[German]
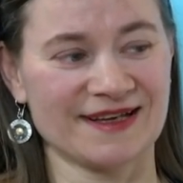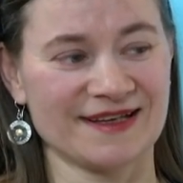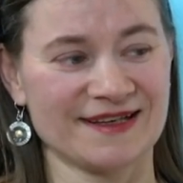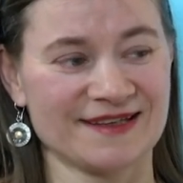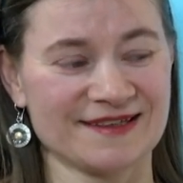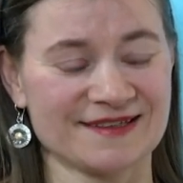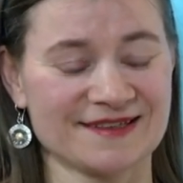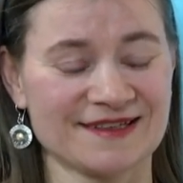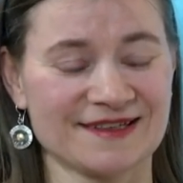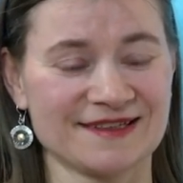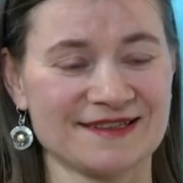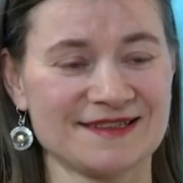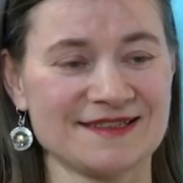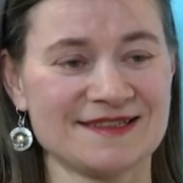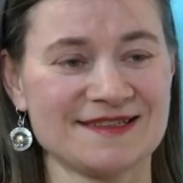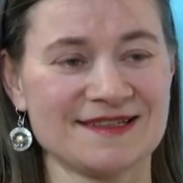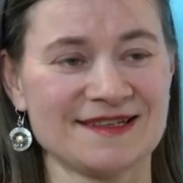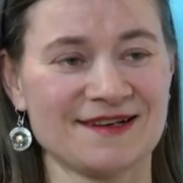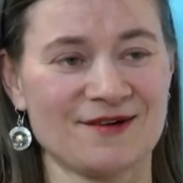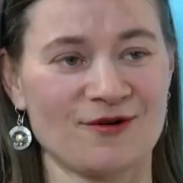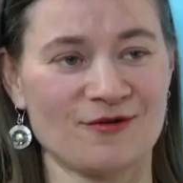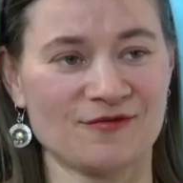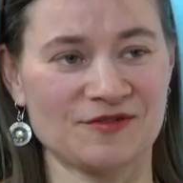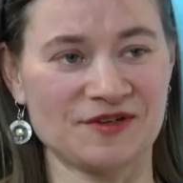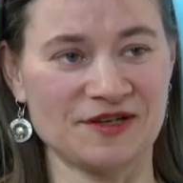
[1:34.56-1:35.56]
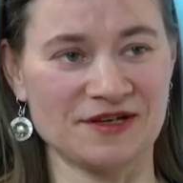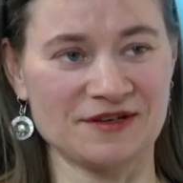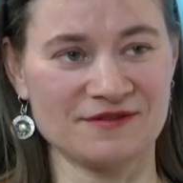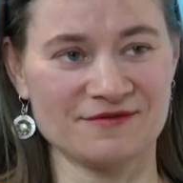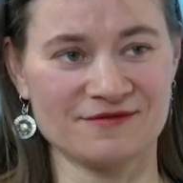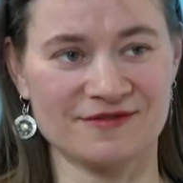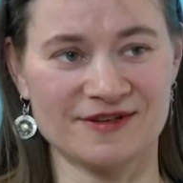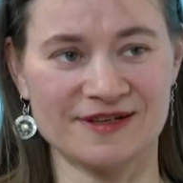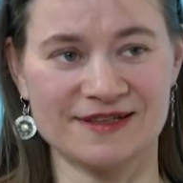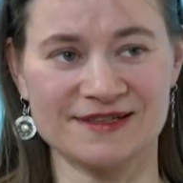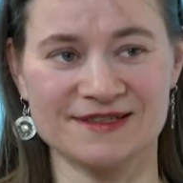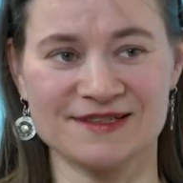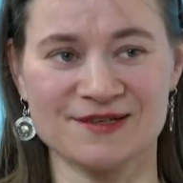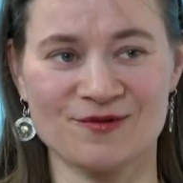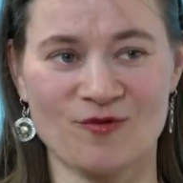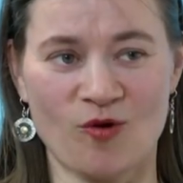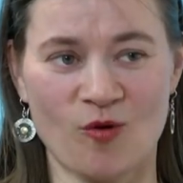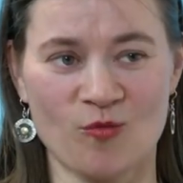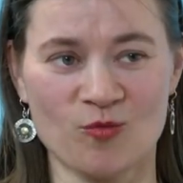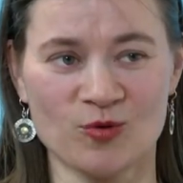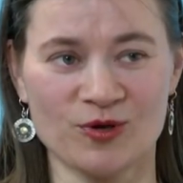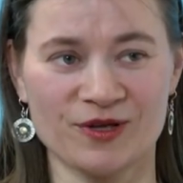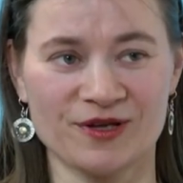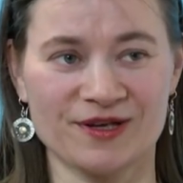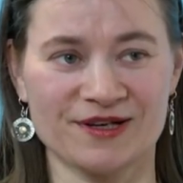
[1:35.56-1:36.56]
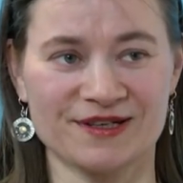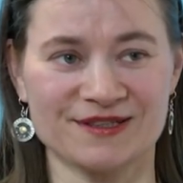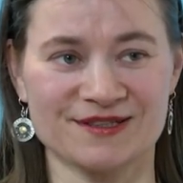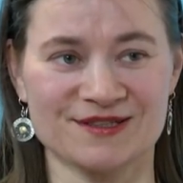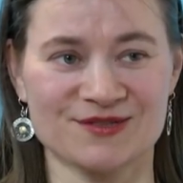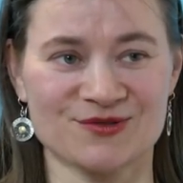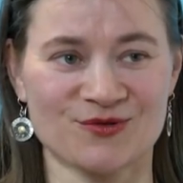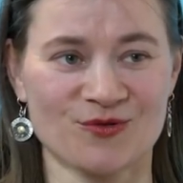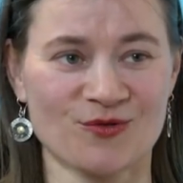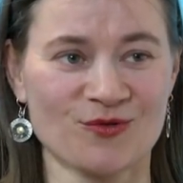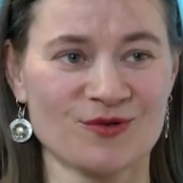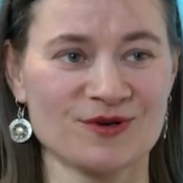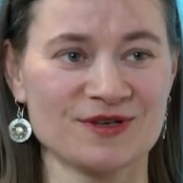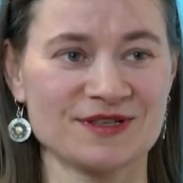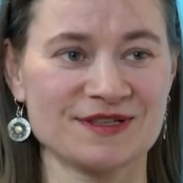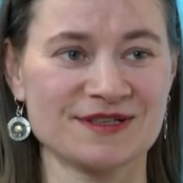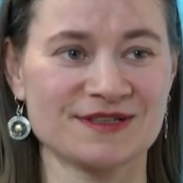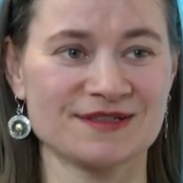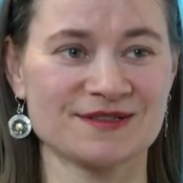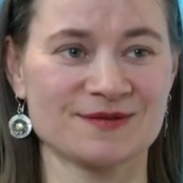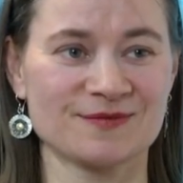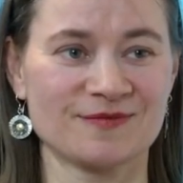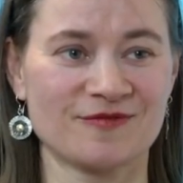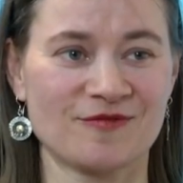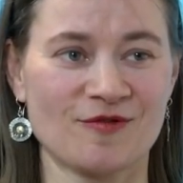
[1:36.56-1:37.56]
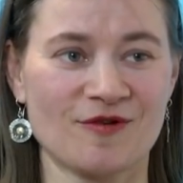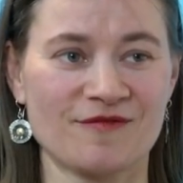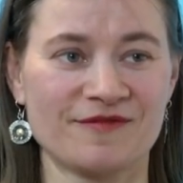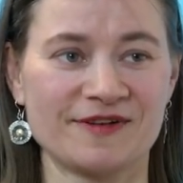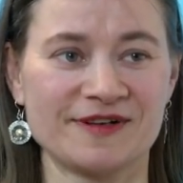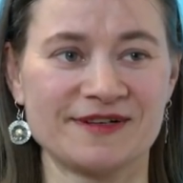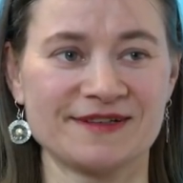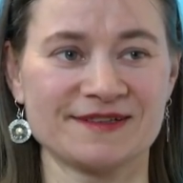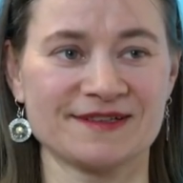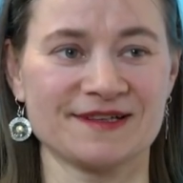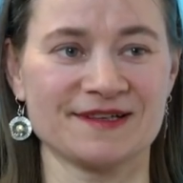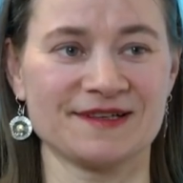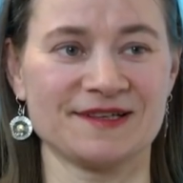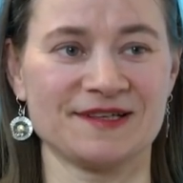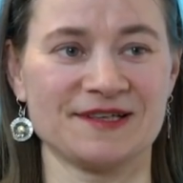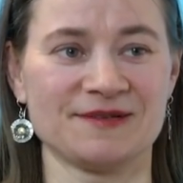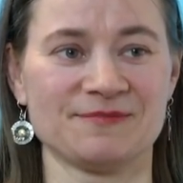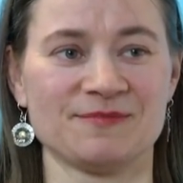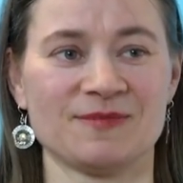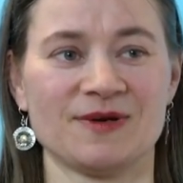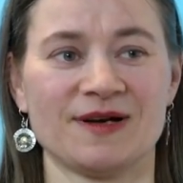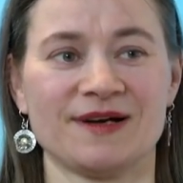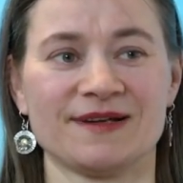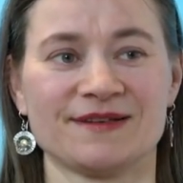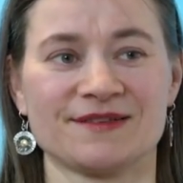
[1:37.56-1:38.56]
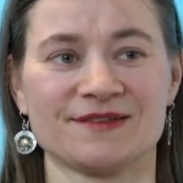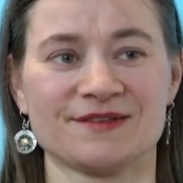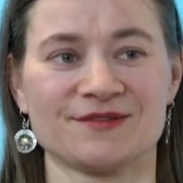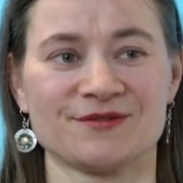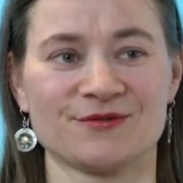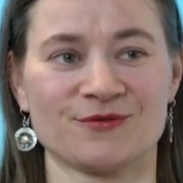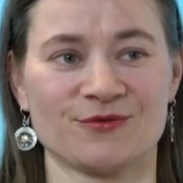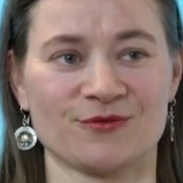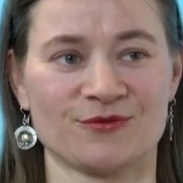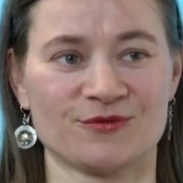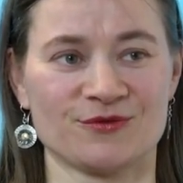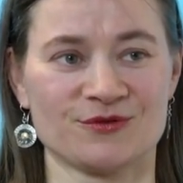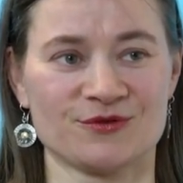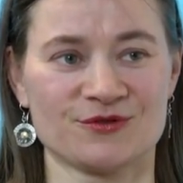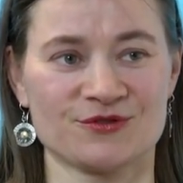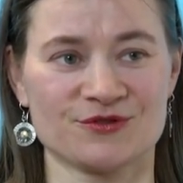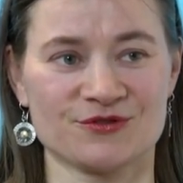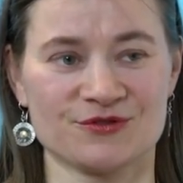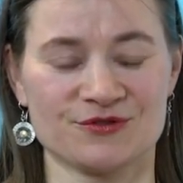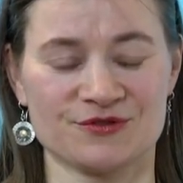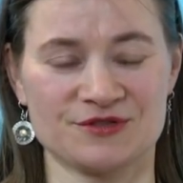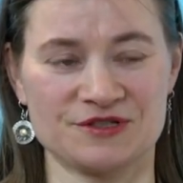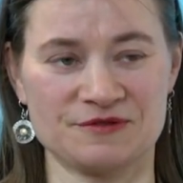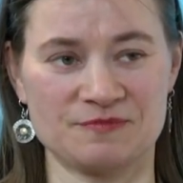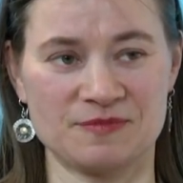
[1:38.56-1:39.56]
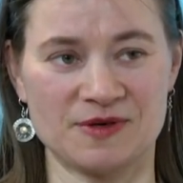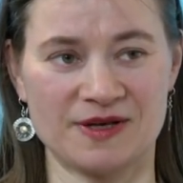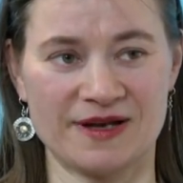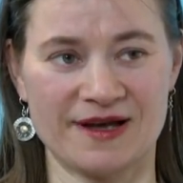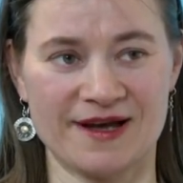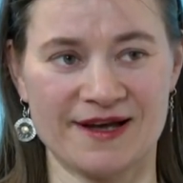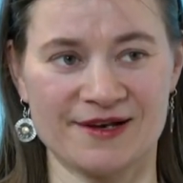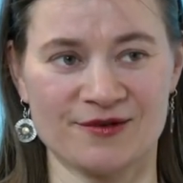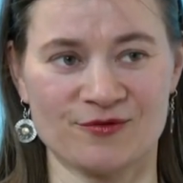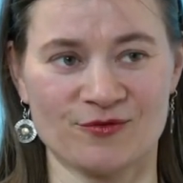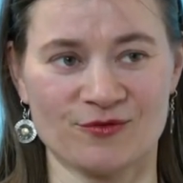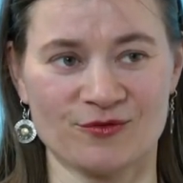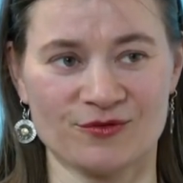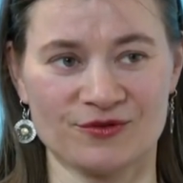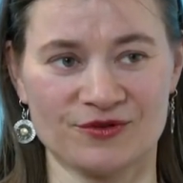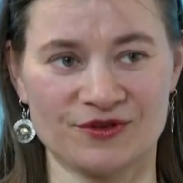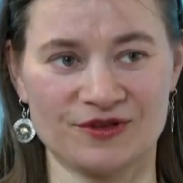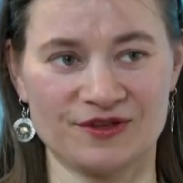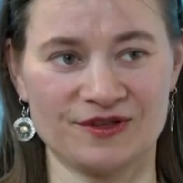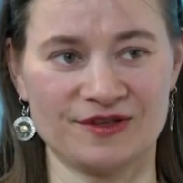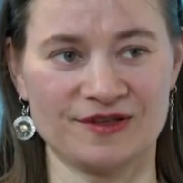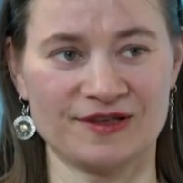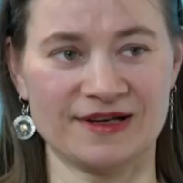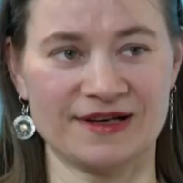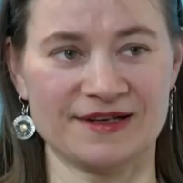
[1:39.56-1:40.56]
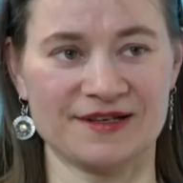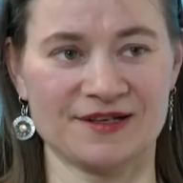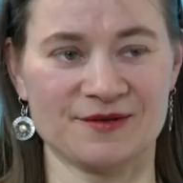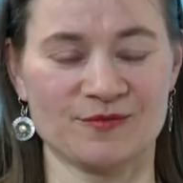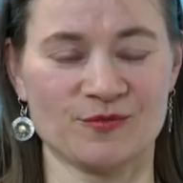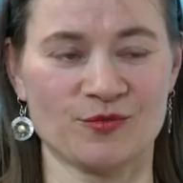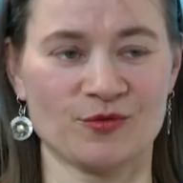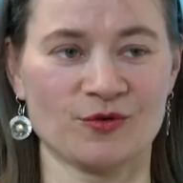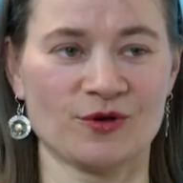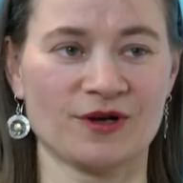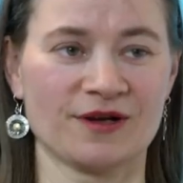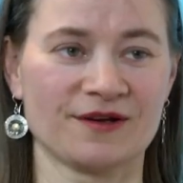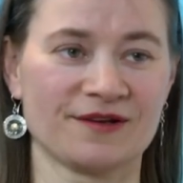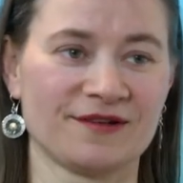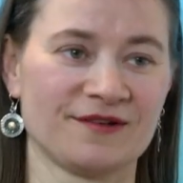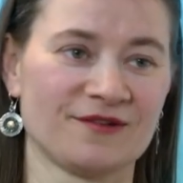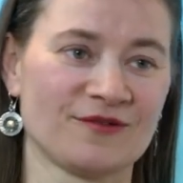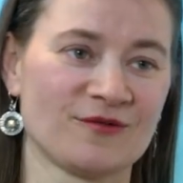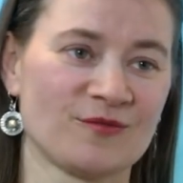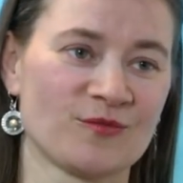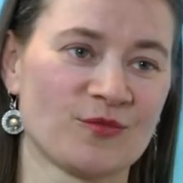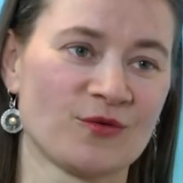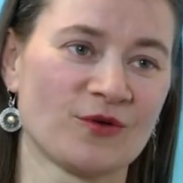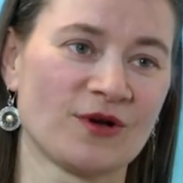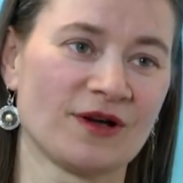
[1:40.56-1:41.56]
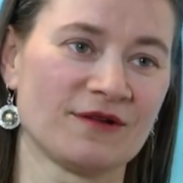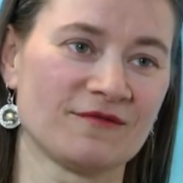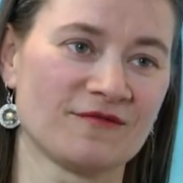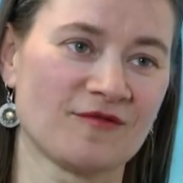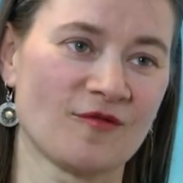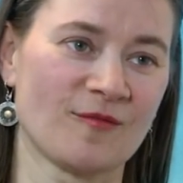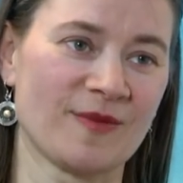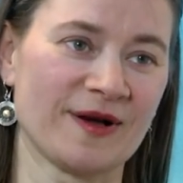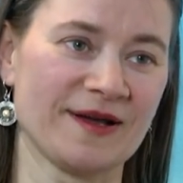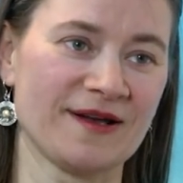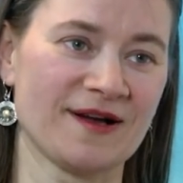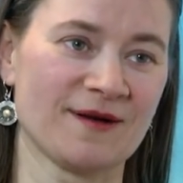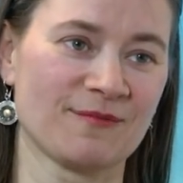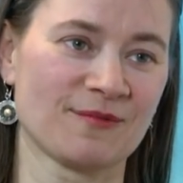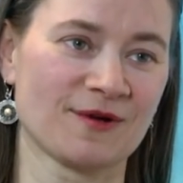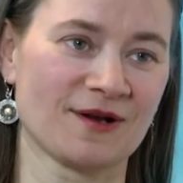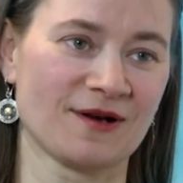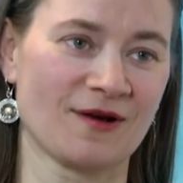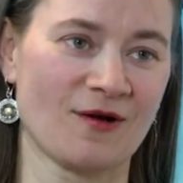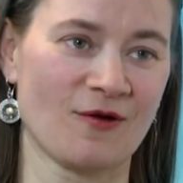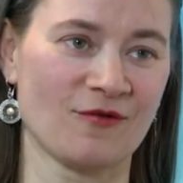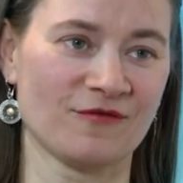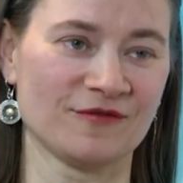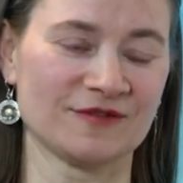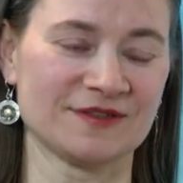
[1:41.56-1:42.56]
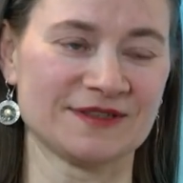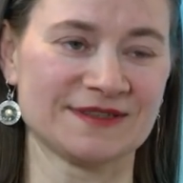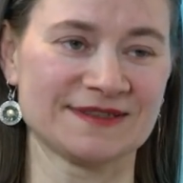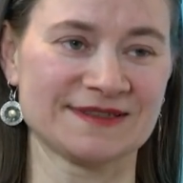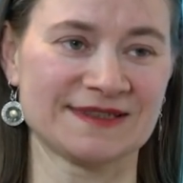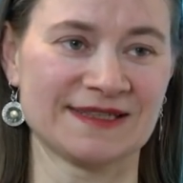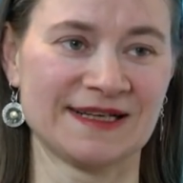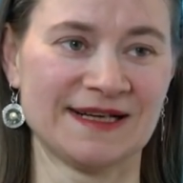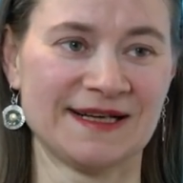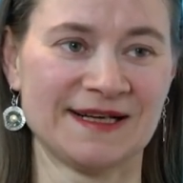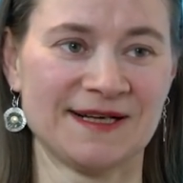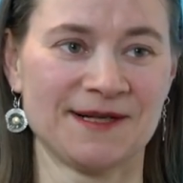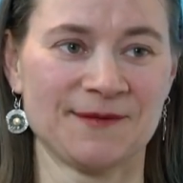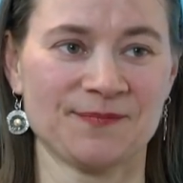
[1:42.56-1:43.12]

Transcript: ich kritisiere auf jeden Fall die Kommunikation, die es im Vorfeld gegeben hat und die Planung, die an den Bürgerinnen und Bürgern vorbei abgelaufen ist.